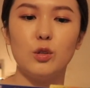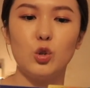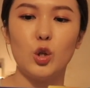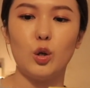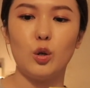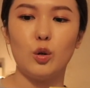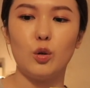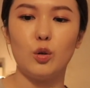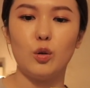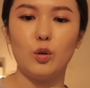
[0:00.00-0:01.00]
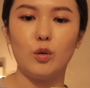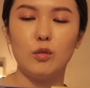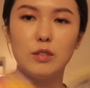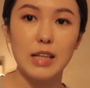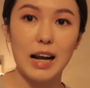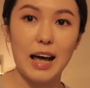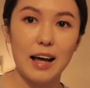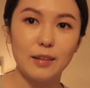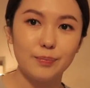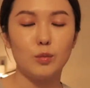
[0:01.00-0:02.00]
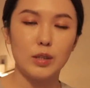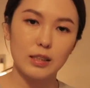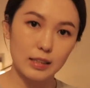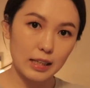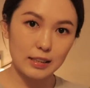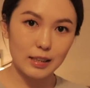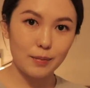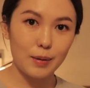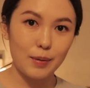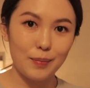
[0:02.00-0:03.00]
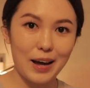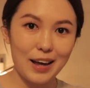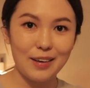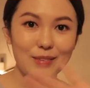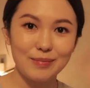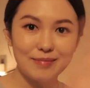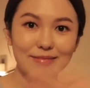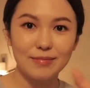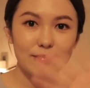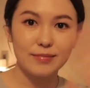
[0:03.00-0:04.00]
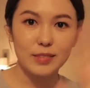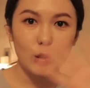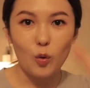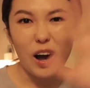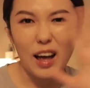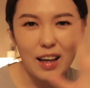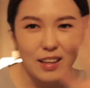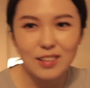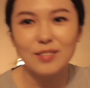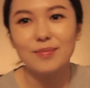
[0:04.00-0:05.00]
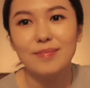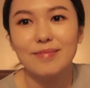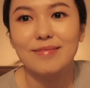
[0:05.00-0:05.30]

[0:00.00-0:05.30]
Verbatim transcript: 就这样啦，我们下次再见啦，拜拜，晚安。